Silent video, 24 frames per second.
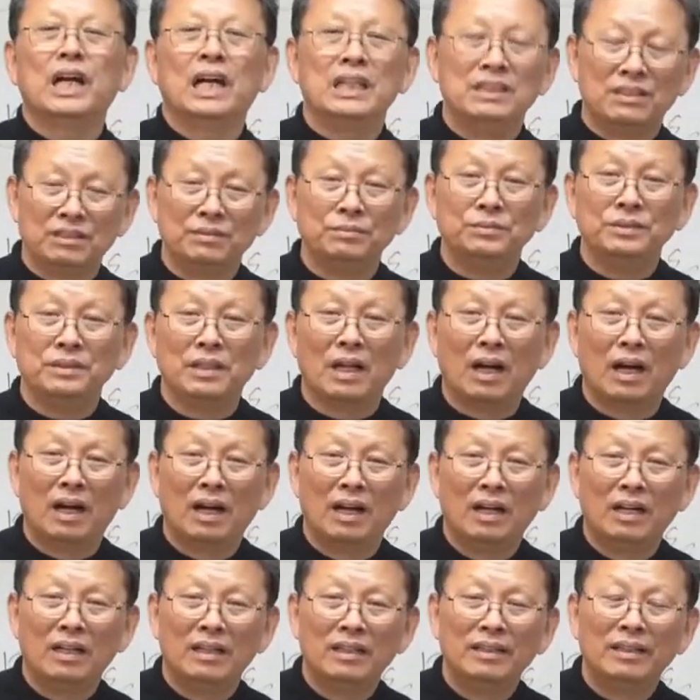있습니다.
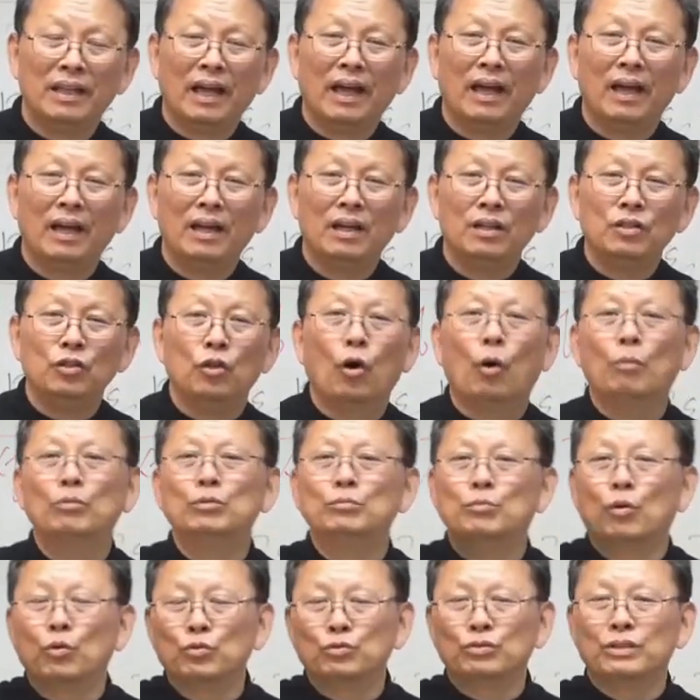네. 너무
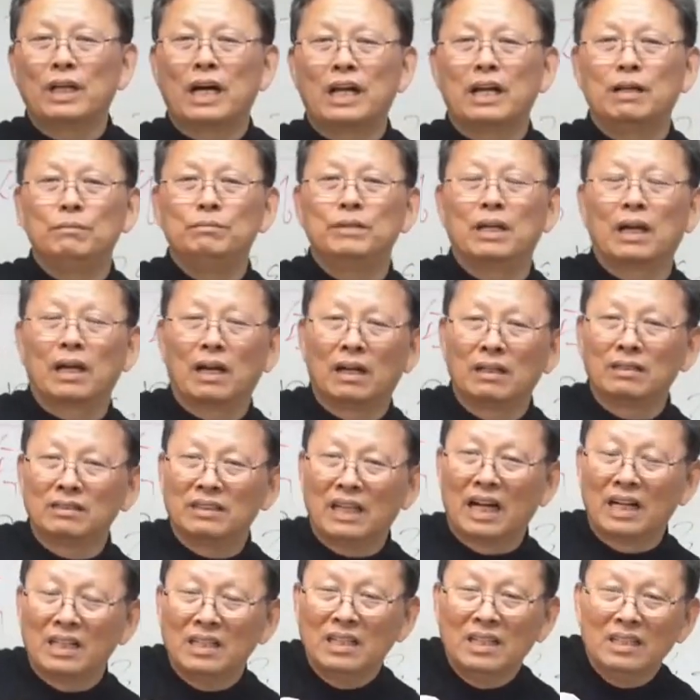모든 하나님 나라를
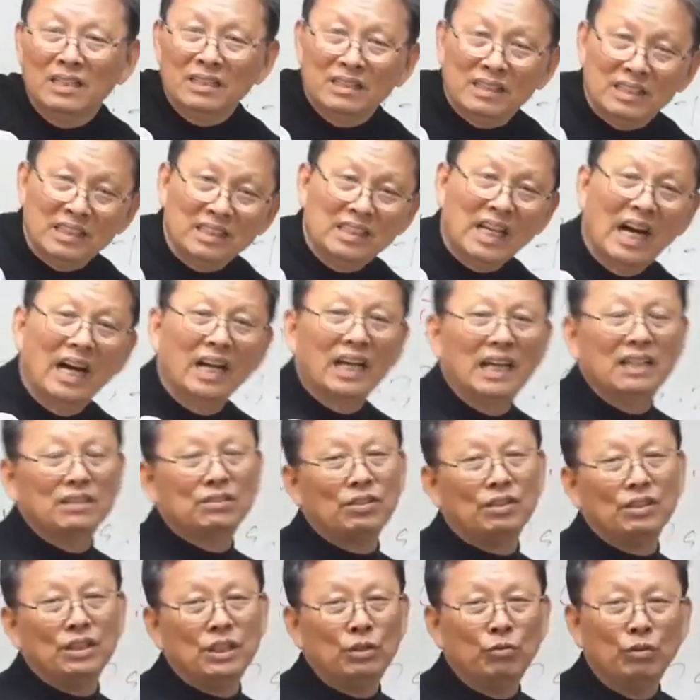그냥
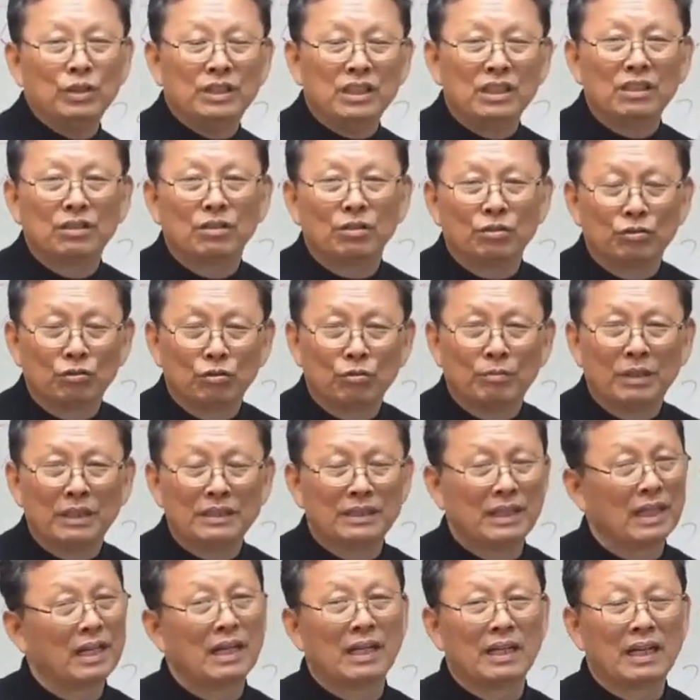지상에서 이루어질 것으로만
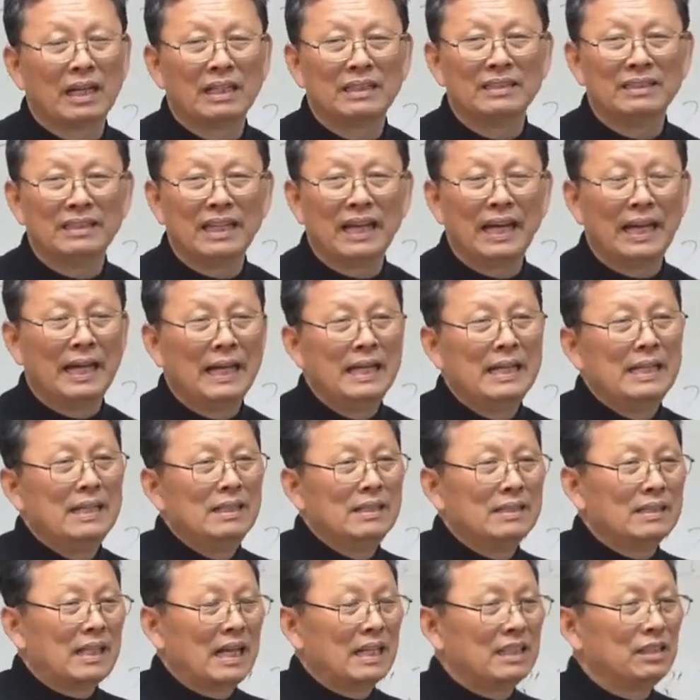생각을 하는데
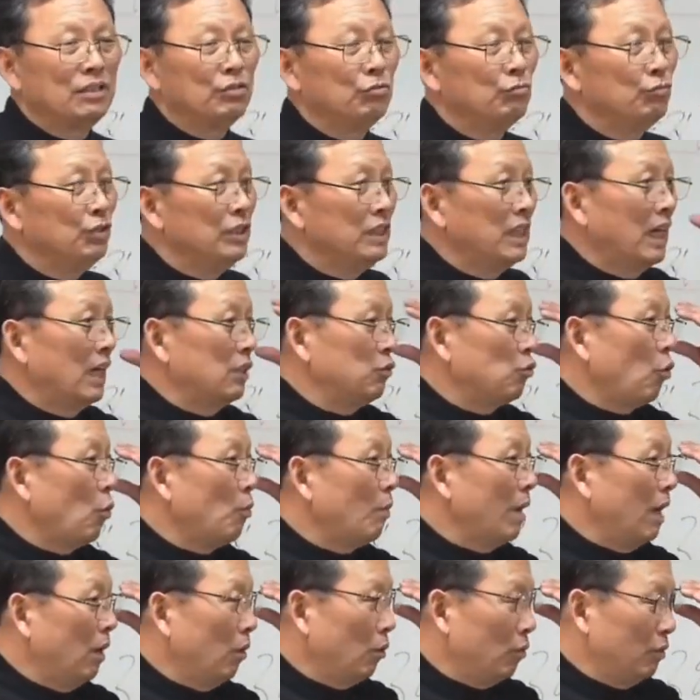사실은 우리가
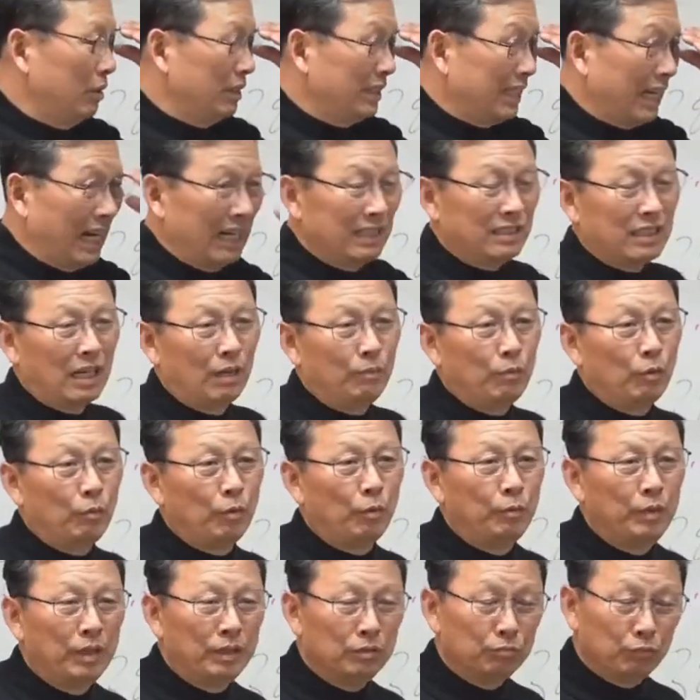종말론을 잘
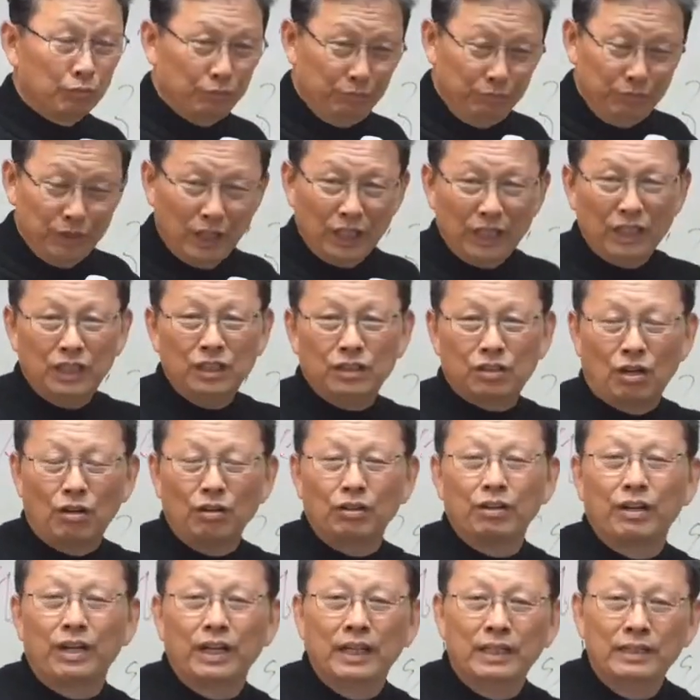살펴보면 분명히
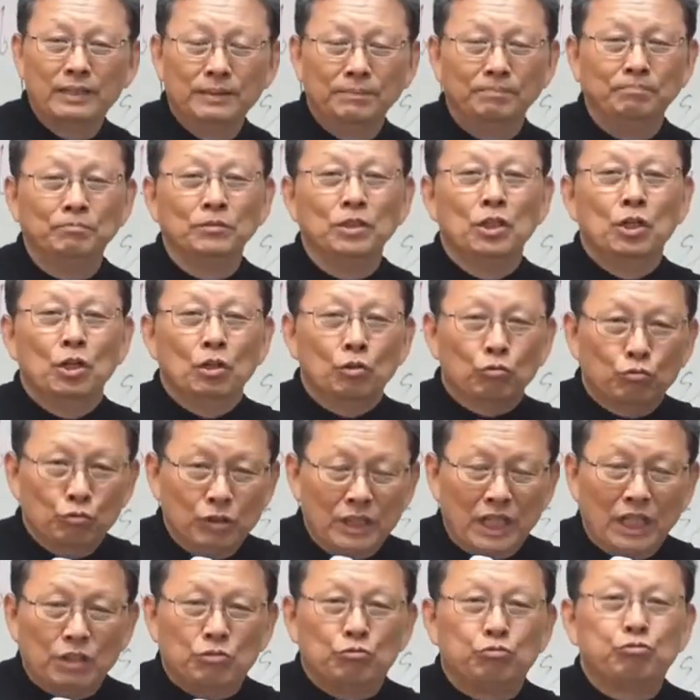성경에는
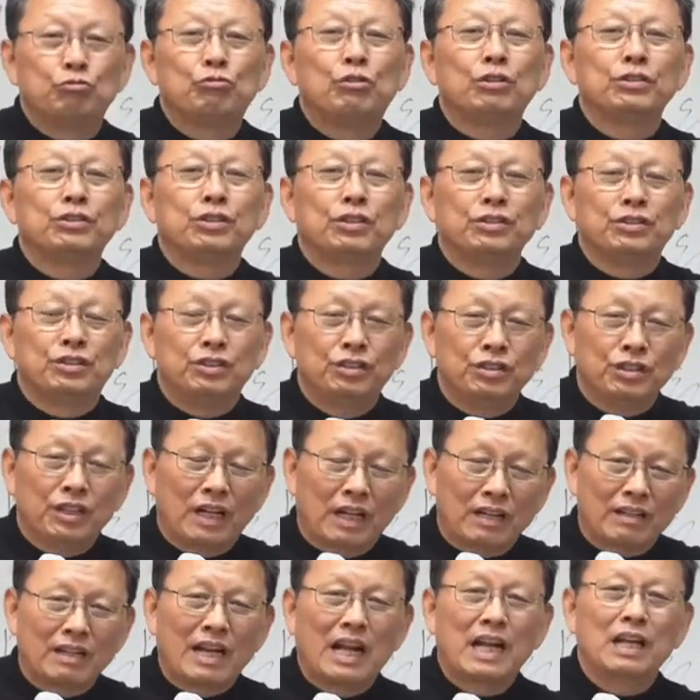우리가 죽어서
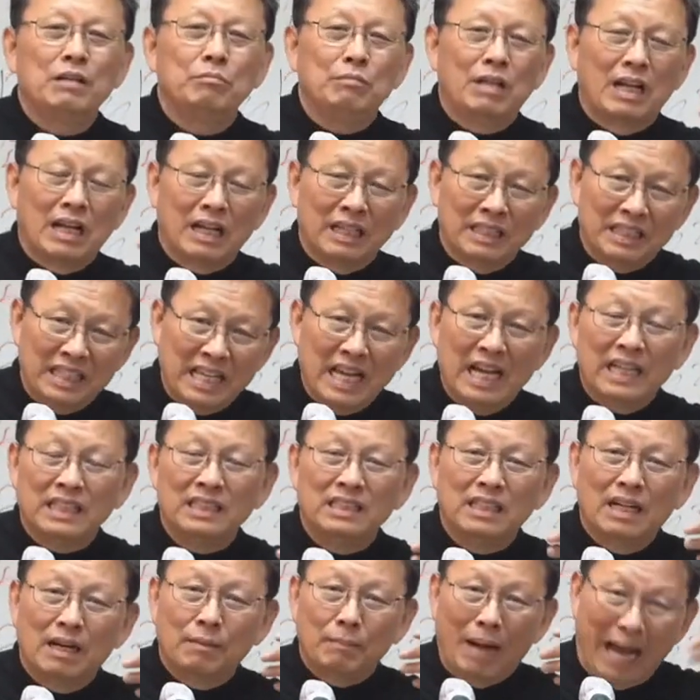들어가는 하나님 나라
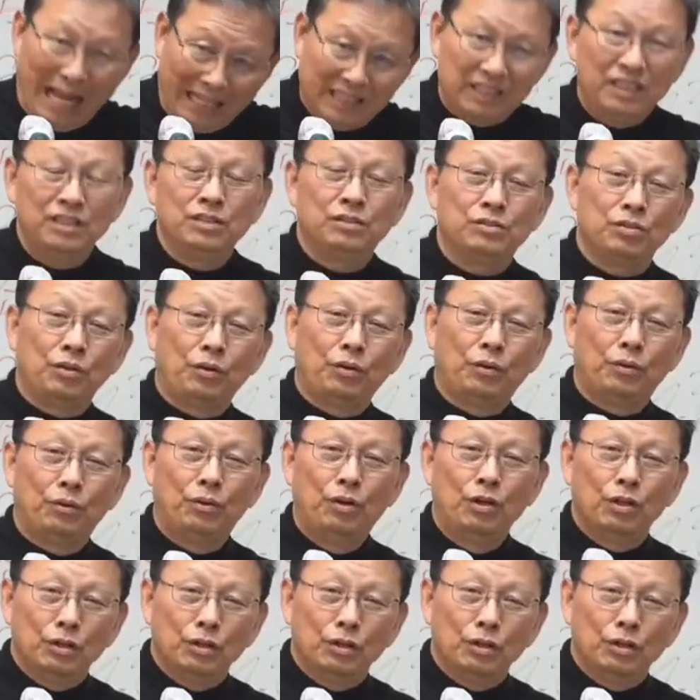이야기가 많이 있어요.